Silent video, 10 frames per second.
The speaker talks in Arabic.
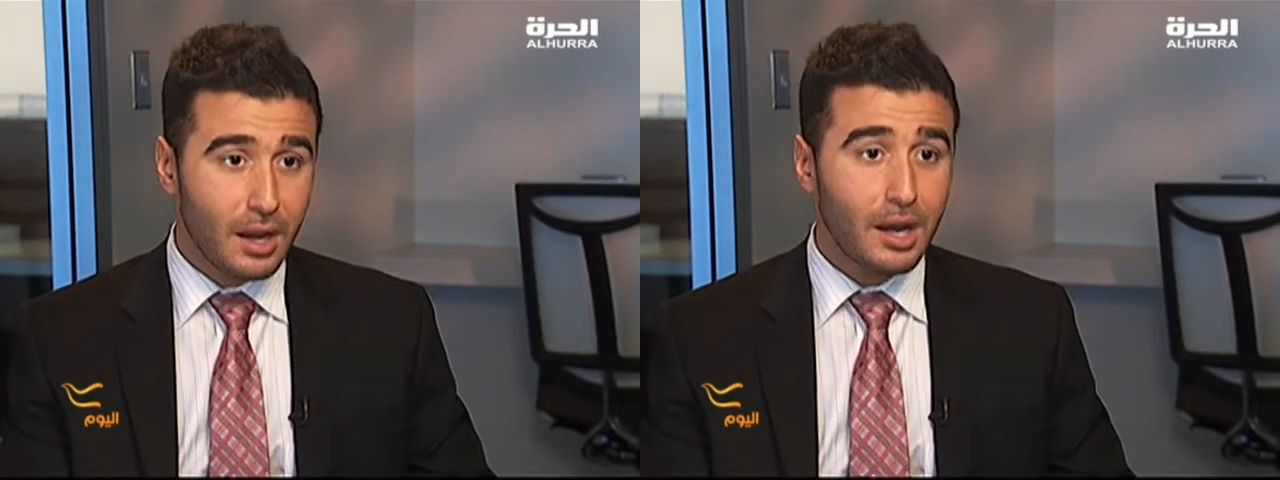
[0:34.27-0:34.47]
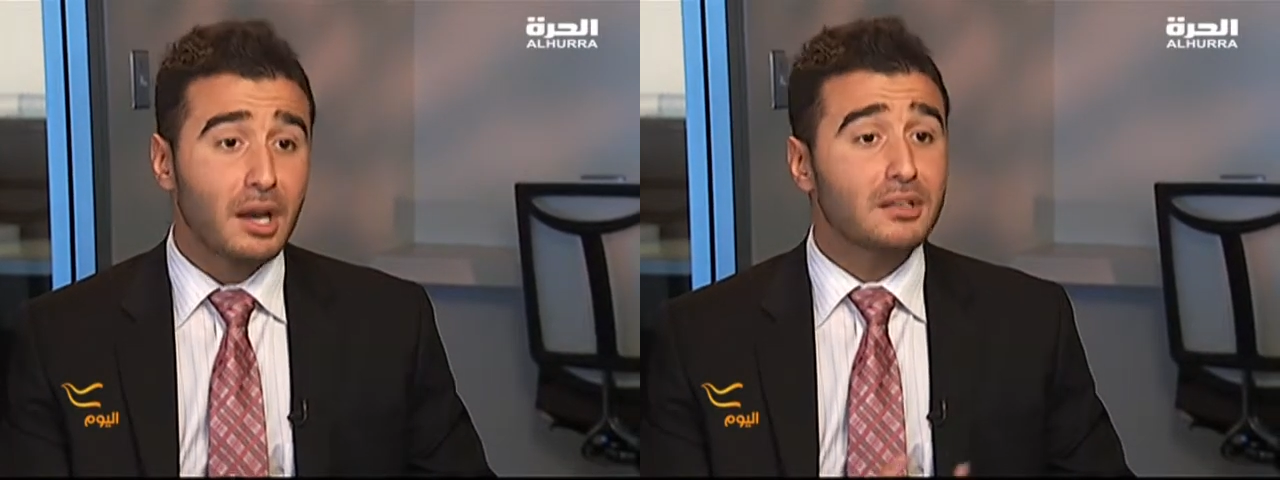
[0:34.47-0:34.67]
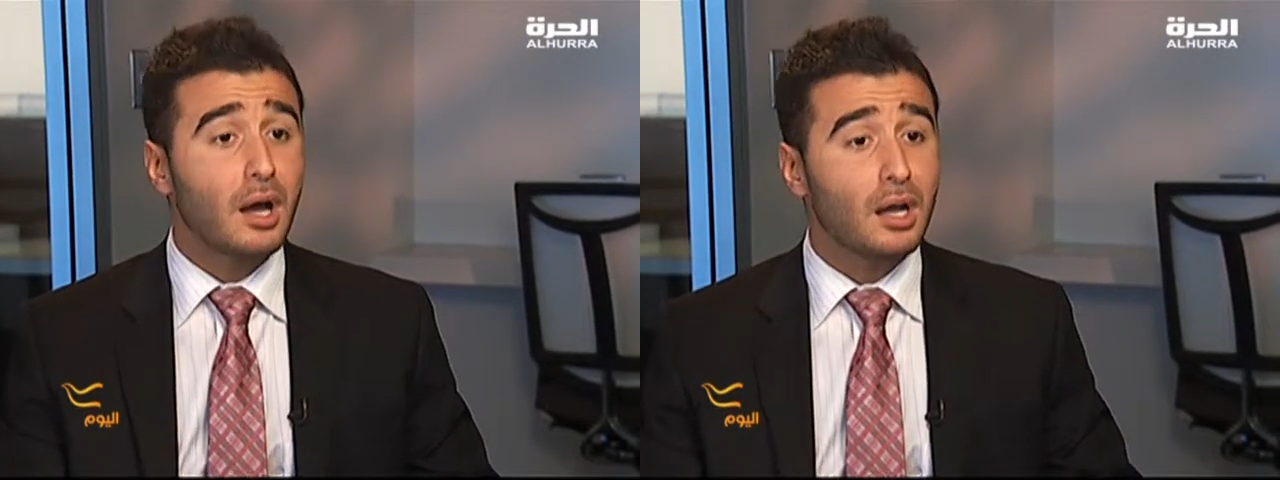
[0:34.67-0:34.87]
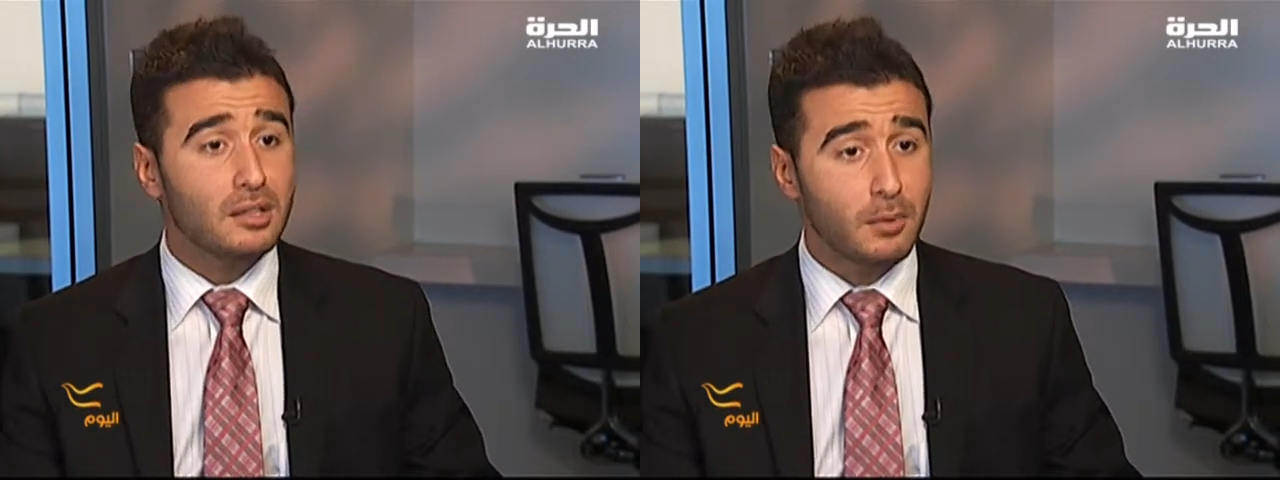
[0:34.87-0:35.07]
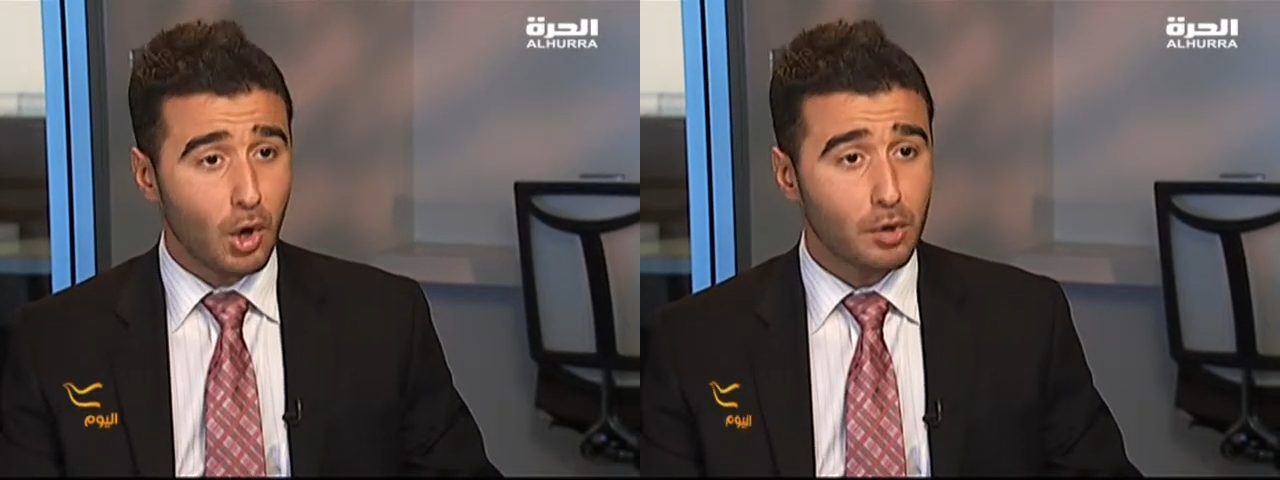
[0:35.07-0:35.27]
على الاطاحه
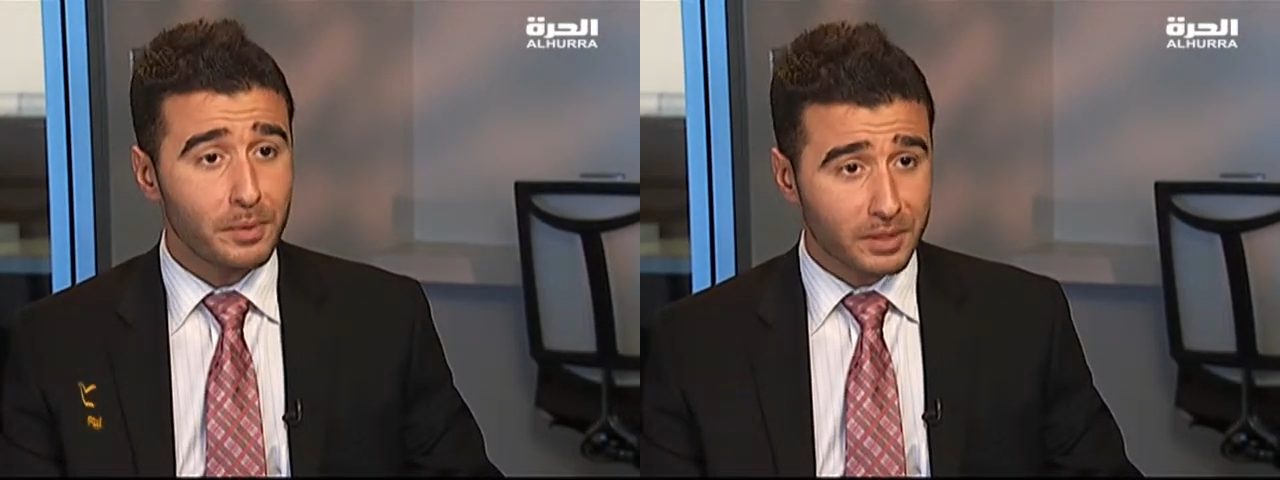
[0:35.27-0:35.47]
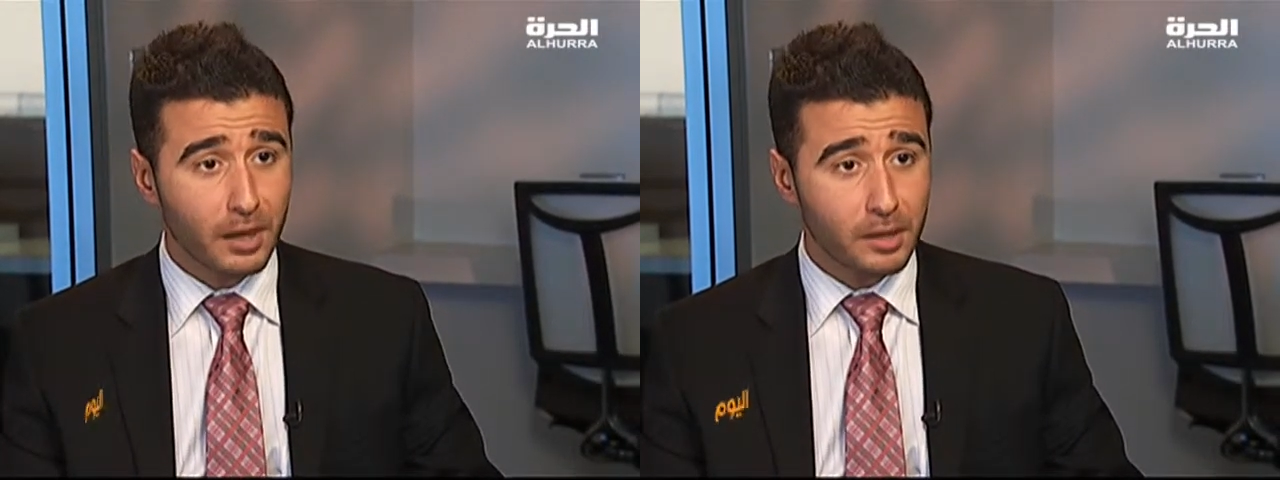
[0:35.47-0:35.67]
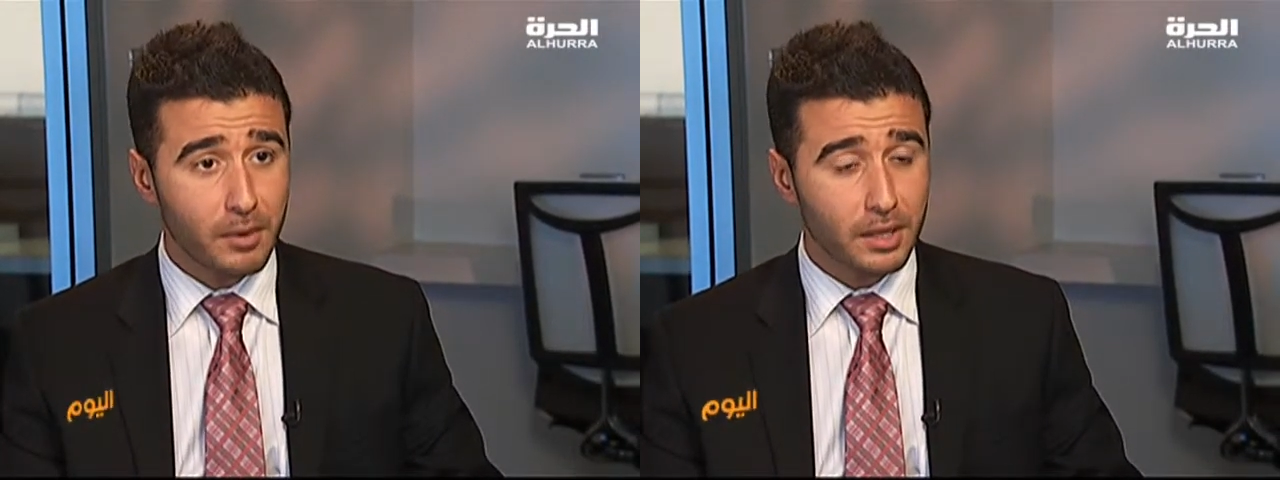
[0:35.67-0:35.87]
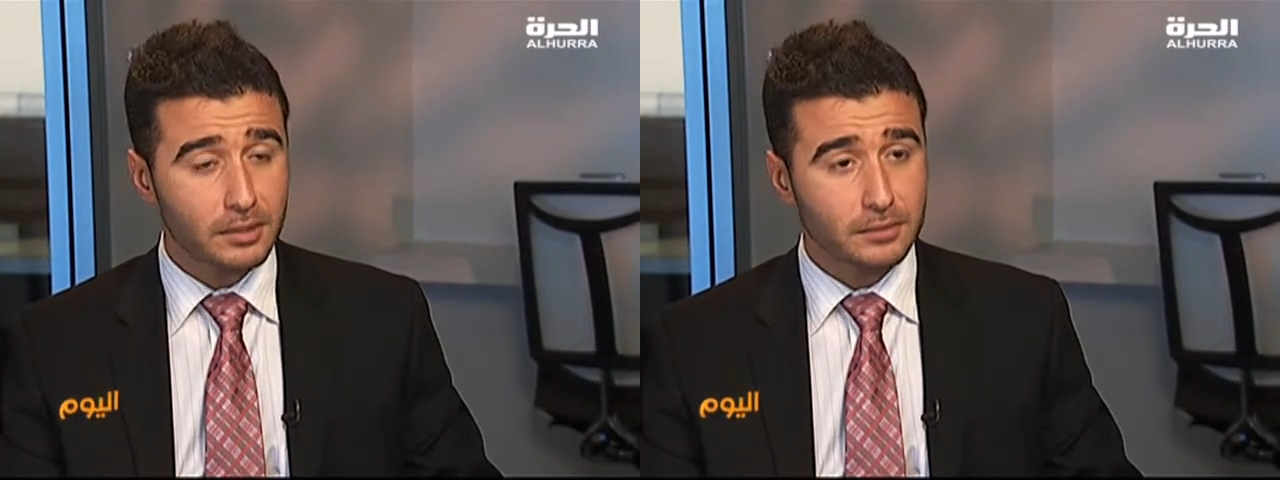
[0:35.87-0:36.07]
بحكم طالبان